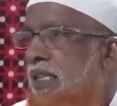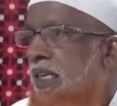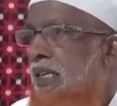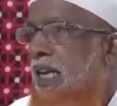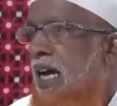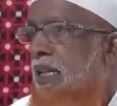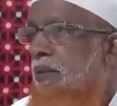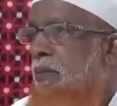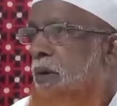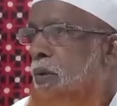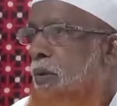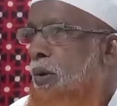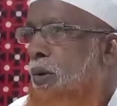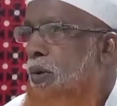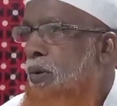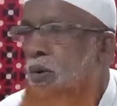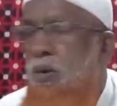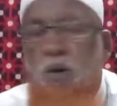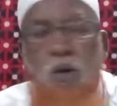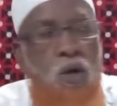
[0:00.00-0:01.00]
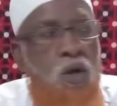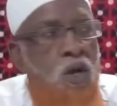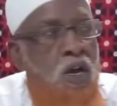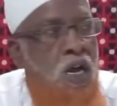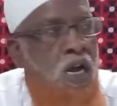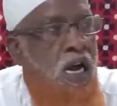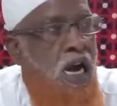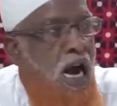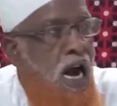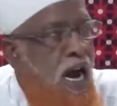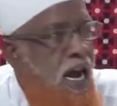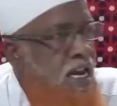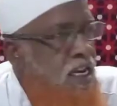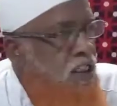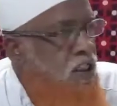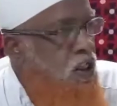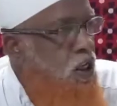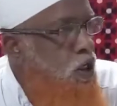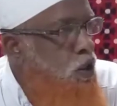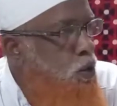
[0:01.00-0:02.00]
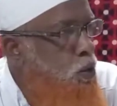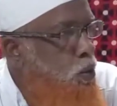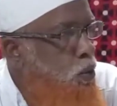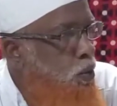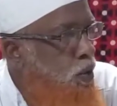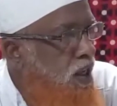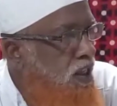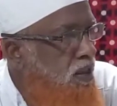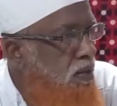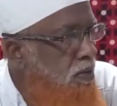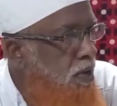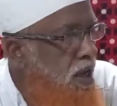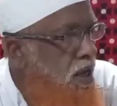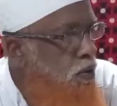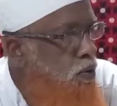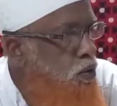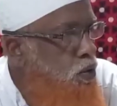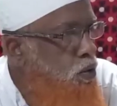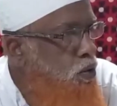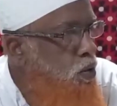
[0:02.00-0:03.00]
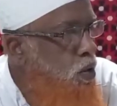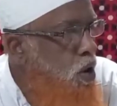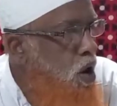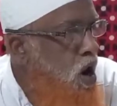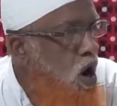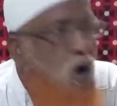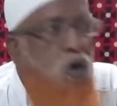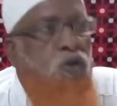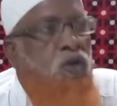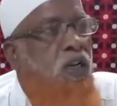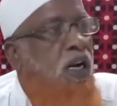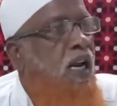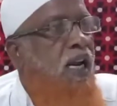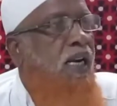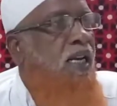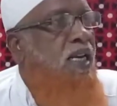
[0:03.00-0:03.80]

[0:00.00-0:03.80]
तदाद में वो लोग ऐसी सूरत में उसको हौसला